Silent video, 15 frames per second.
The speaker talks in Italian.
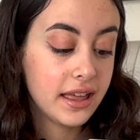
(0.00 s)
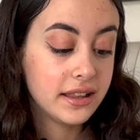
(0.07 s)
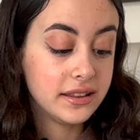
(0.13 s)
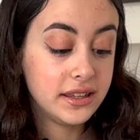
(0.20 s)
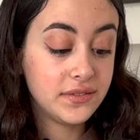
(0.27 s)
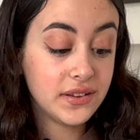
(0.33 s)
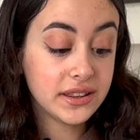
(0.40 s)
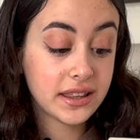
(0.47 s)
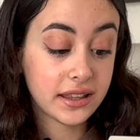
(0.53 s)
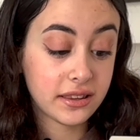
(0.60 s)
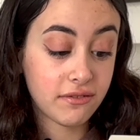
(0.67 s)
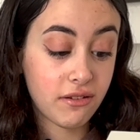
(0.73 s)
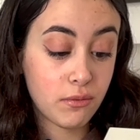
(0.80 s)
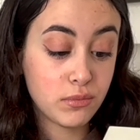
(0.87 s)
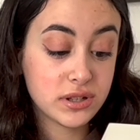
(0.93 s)
diventata
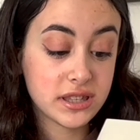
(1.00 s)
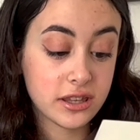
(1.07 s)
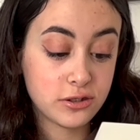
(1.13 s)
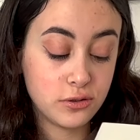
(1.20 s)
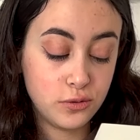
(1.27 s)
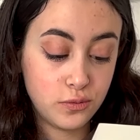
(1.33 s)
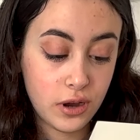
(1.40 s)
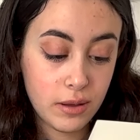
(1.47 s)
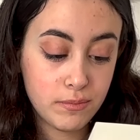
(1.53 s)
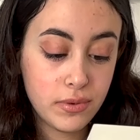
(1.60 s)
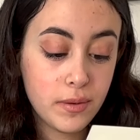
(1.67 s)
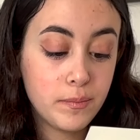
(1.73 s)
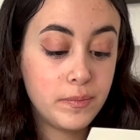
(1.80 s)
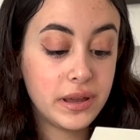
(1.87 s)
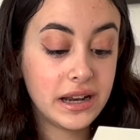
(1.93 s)
famosa sul web
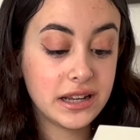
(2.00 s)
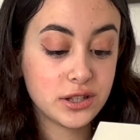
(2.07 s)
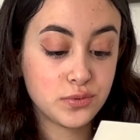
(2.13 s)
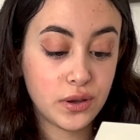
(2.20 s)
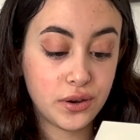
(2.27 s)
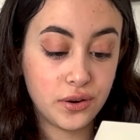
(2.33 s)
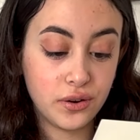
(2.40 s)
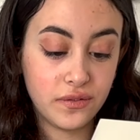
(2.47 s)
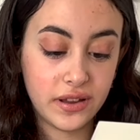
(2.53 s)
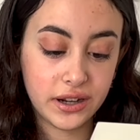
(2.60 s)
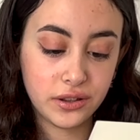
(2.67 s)
per le sue cover,